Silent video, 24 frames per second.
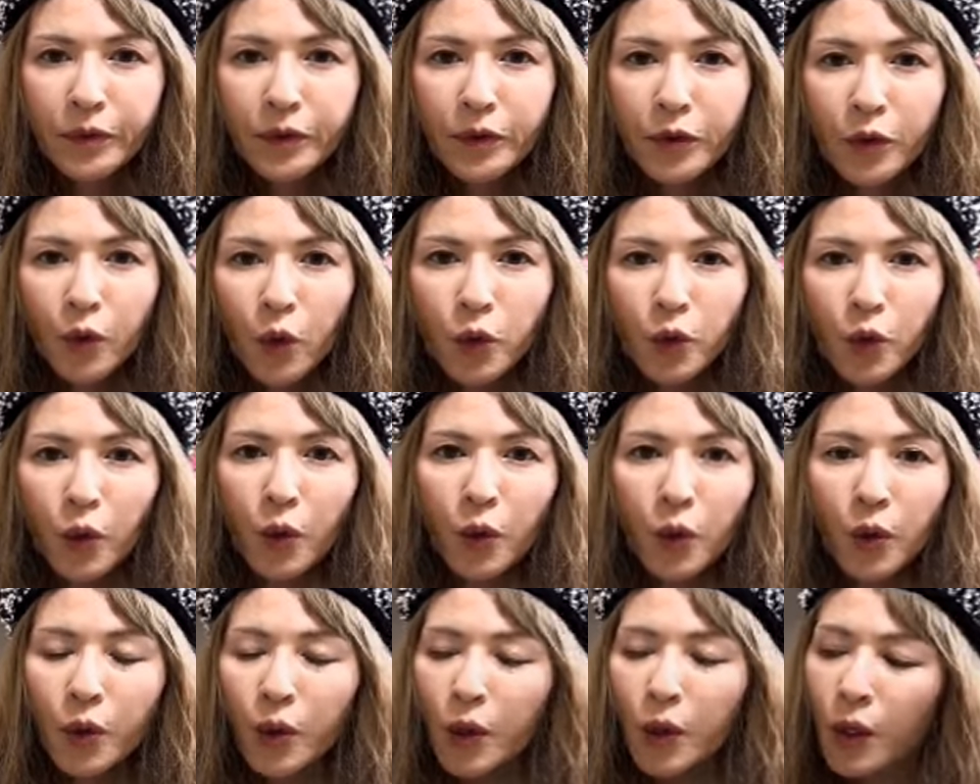こ
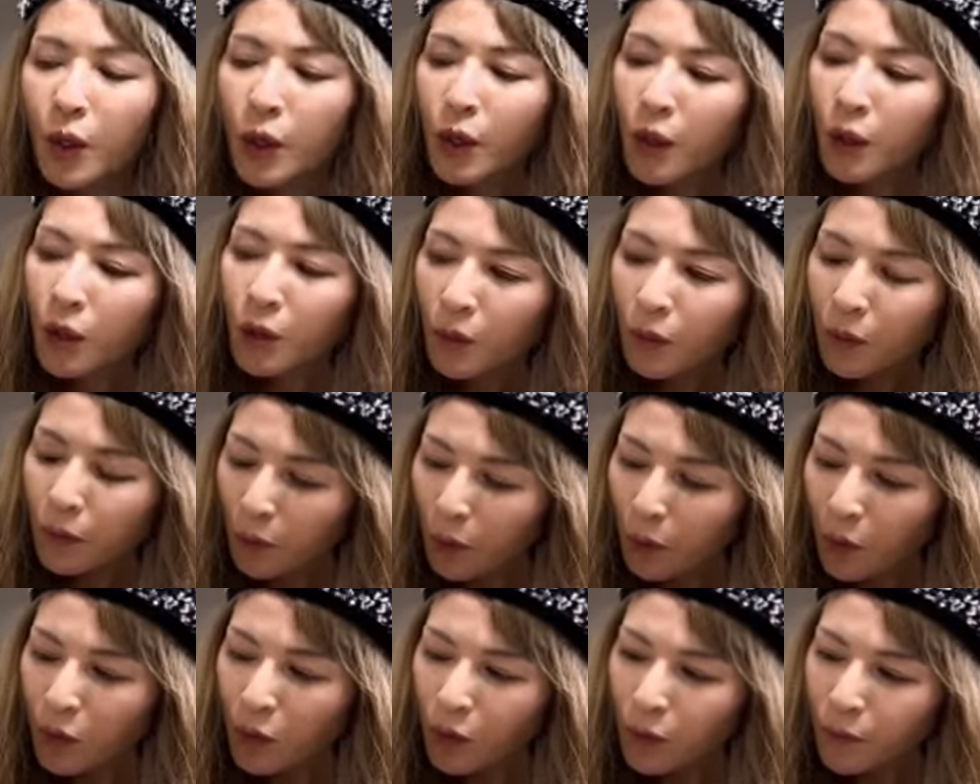の、
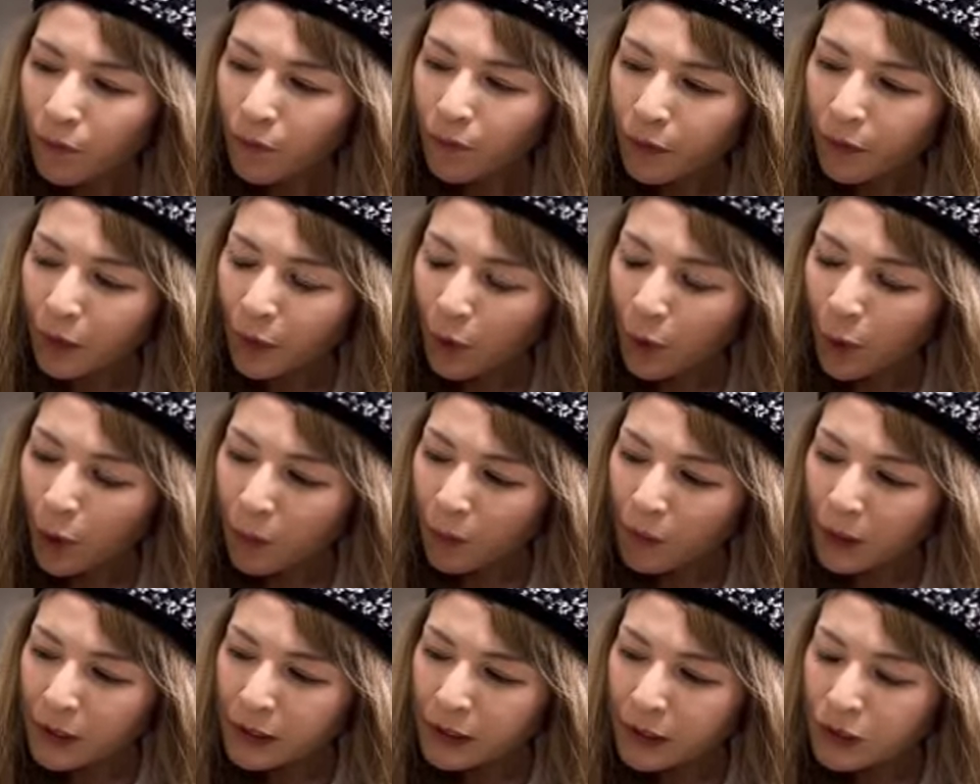もう
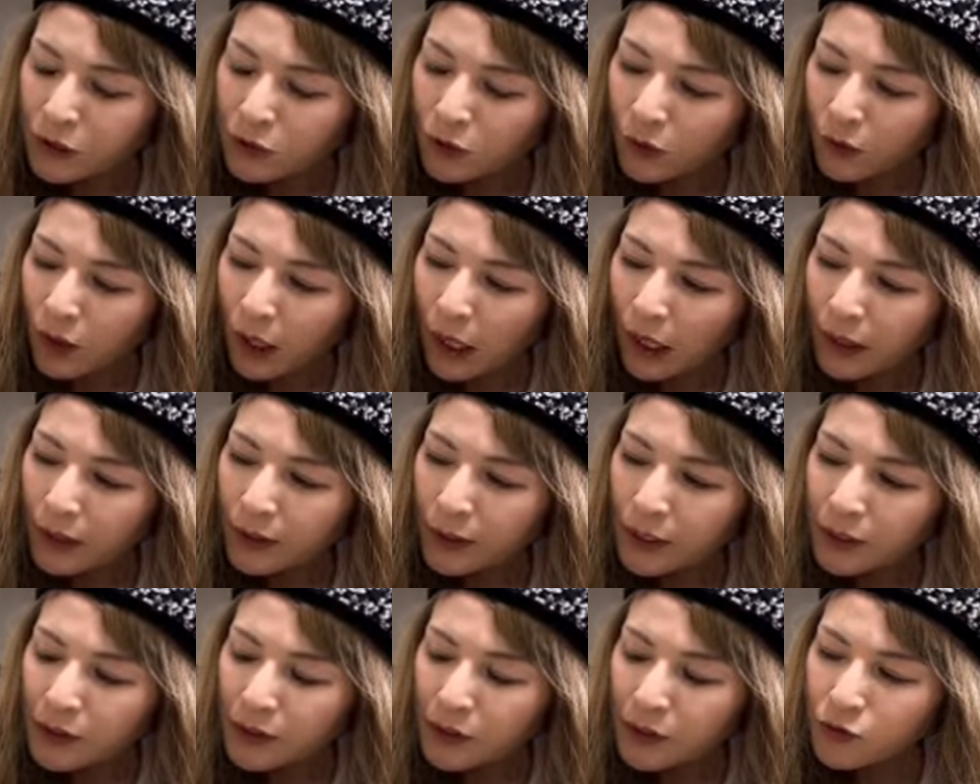本命札とか案
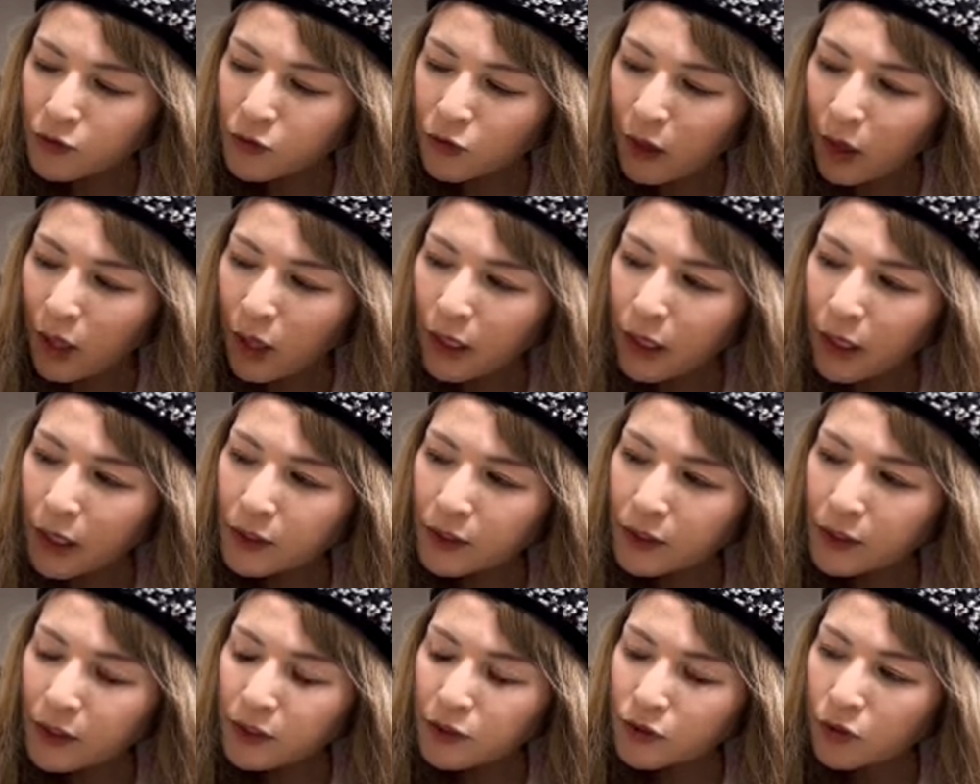件札とか破
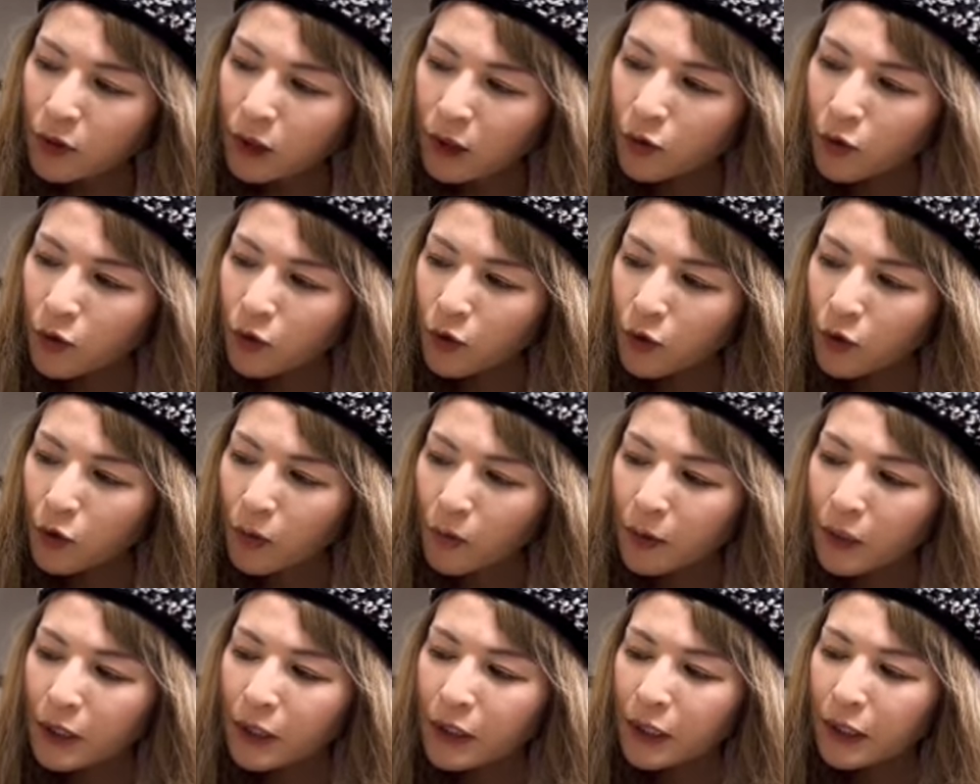壊札とか取り込
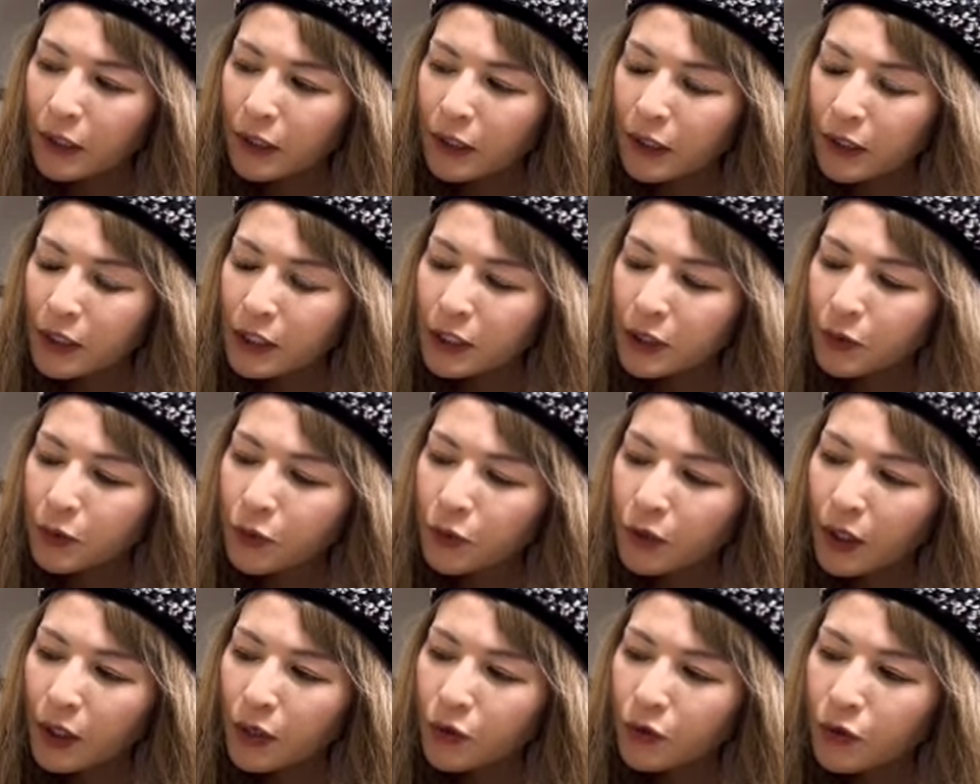まれたらね、自
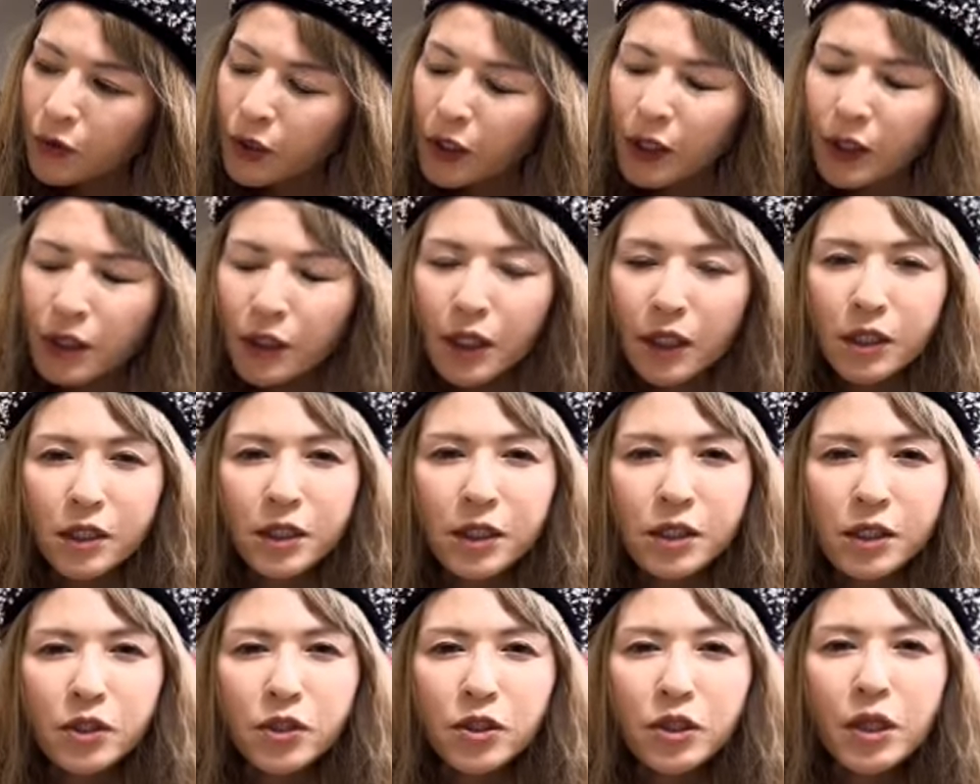分では抜けるなし
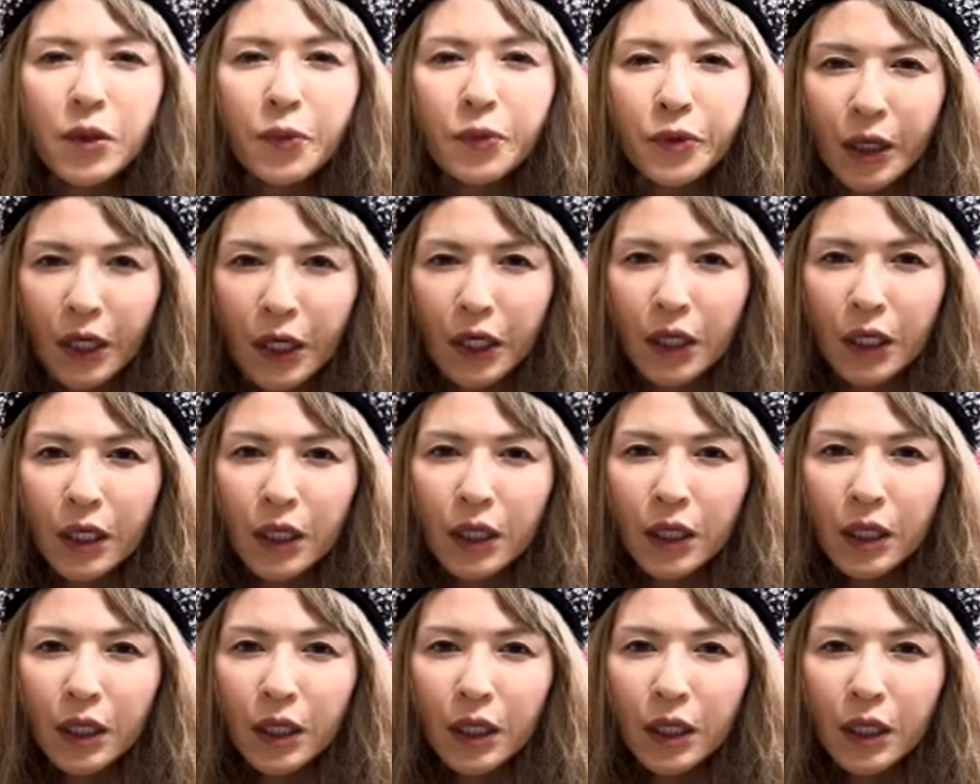気づいてもない。